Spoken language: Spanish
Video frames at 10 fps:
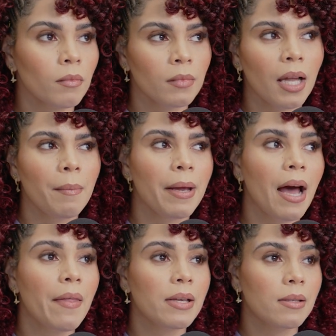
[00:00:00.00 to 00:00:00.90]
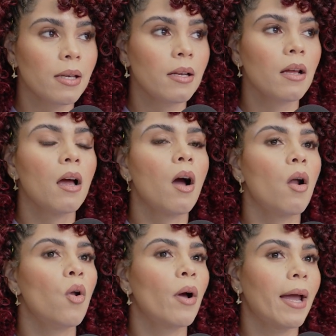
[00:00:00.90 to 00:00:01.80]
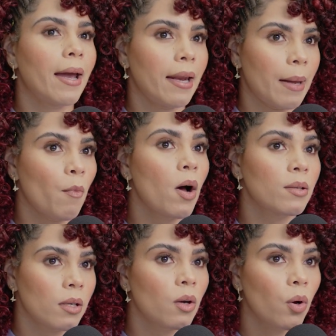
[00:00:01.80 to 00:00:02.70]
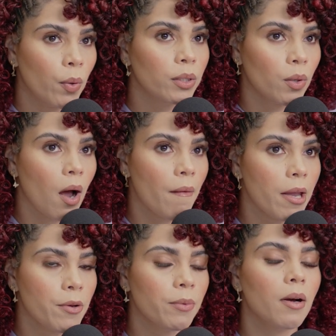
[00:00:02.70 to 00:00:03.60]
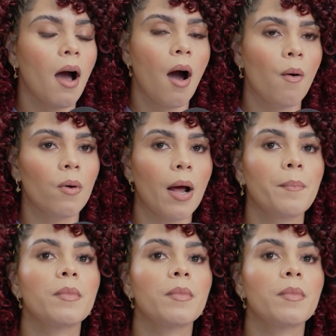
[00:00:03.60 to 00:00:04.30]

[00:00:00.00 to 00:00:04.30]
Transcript: tal vez a decir lo que queremos hacer con nuestro cabello. Ahora,